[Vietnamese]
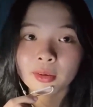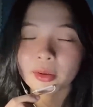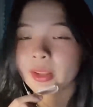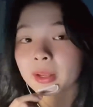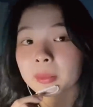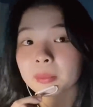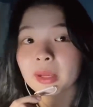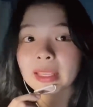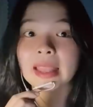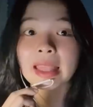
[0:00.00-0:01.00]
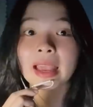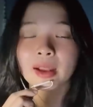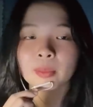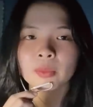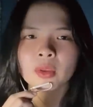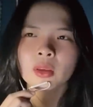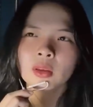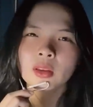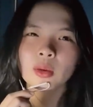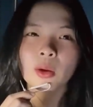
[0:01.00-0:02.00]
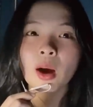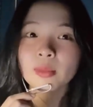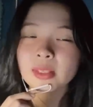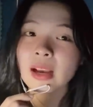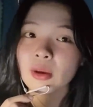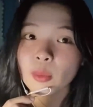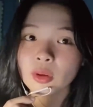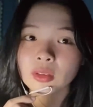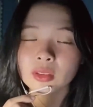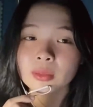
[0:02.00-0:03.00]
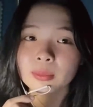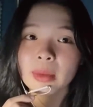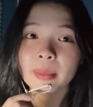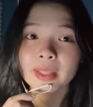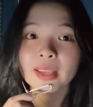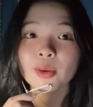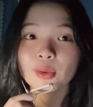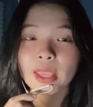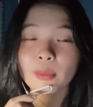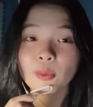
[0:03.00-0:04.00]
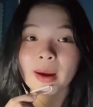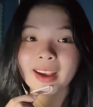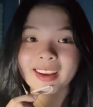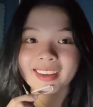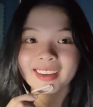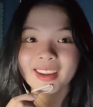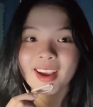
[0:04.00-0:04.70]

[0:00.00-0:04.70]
rồi à, ba dạ dạ thì hôm sau á mọi người ba mới thấy cái đôi dép của ba